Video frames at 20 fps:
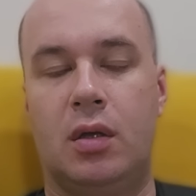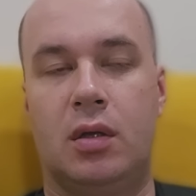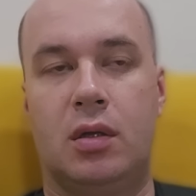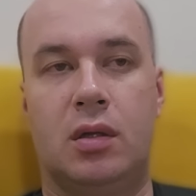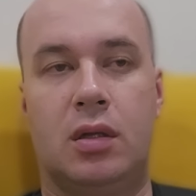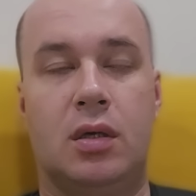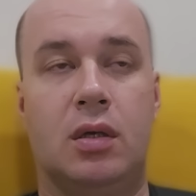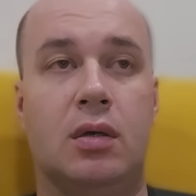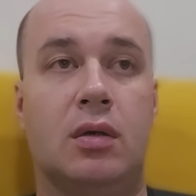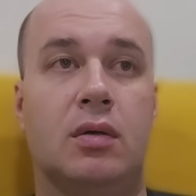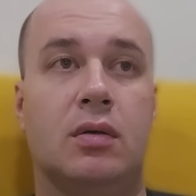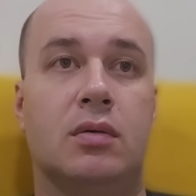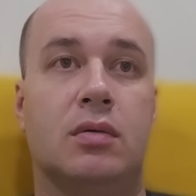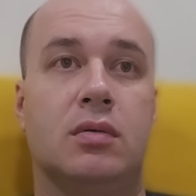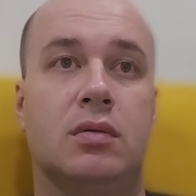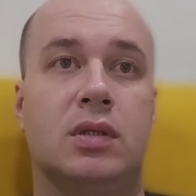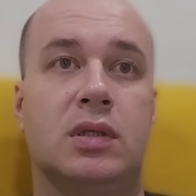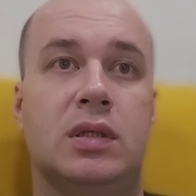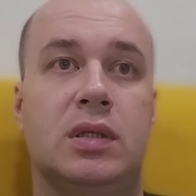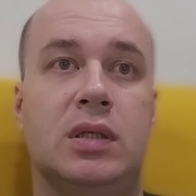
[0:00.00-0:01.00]
Да,
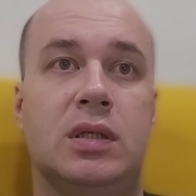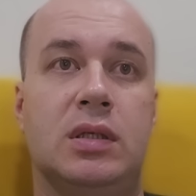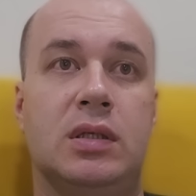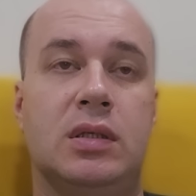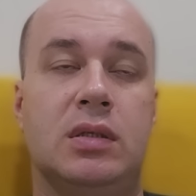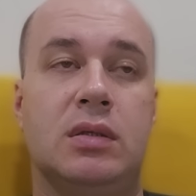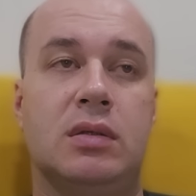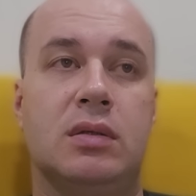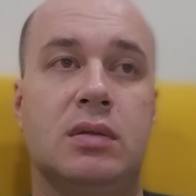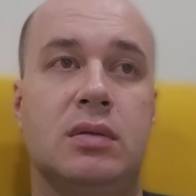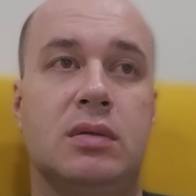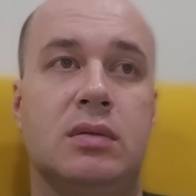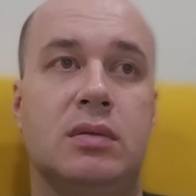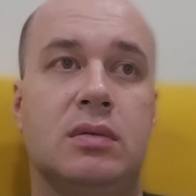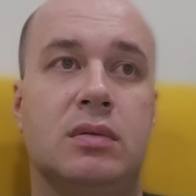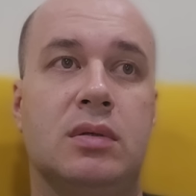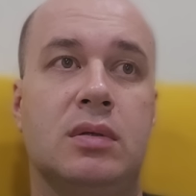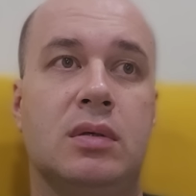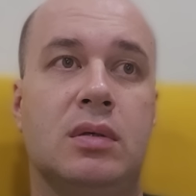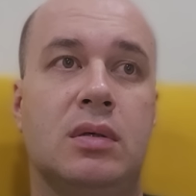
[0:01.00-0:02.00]
э, здесь
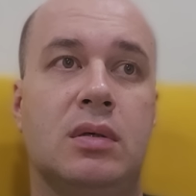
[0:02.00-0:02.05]
э,